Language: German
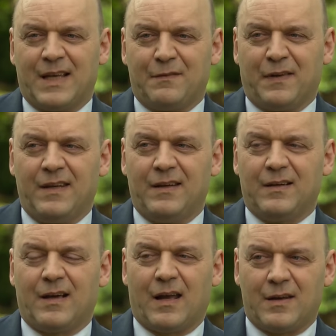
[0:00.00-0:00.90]
Sehr
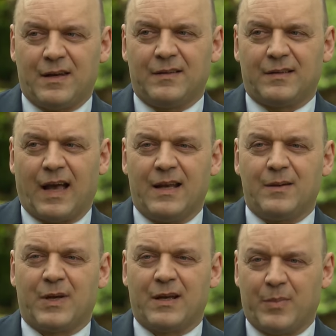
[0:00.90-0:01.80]
wenige, allerdings
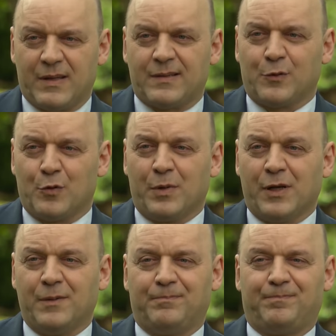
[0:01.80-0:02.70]
einen meiner besten
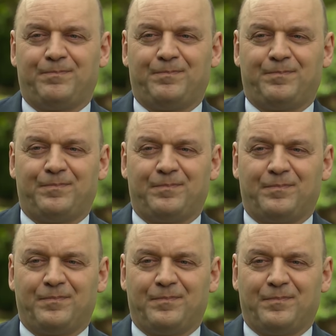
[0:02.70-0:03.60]
Kumpel.
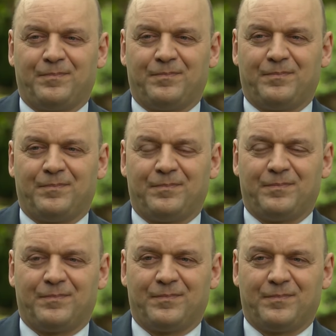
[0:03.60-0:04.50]
Ähm, wie viele
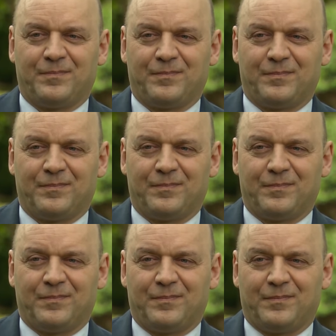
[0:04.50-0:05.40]
echte Freunde haben Sie
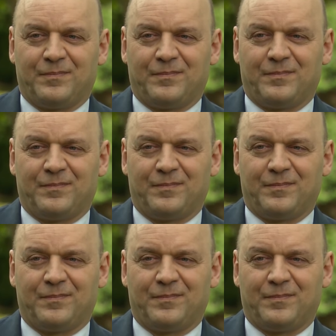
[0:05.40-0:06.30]
durch die
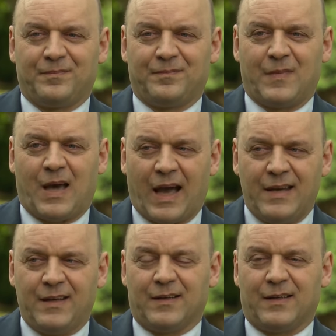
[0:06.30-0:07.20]
AfD gewonnen?
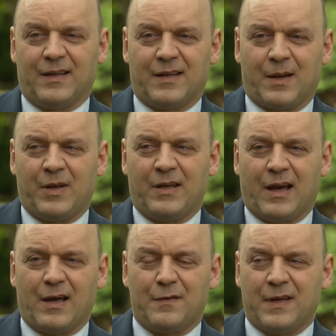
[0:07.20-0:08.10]
Einige, denn ich habe in
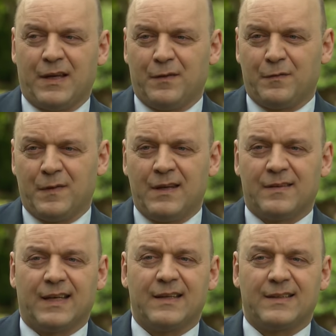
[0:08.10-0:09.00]
der AfD
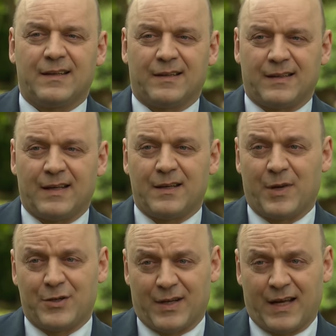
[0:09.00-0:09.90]
viele sehr, sehr interessante
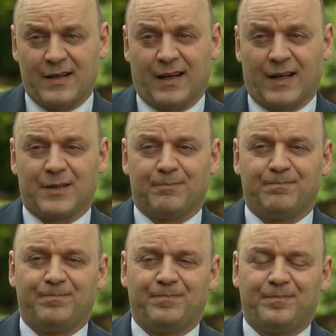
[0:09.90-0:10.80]
Menschen kennengelernt.
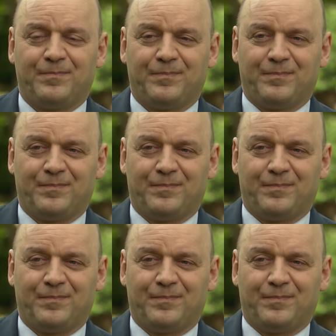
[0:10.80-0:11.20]
Wo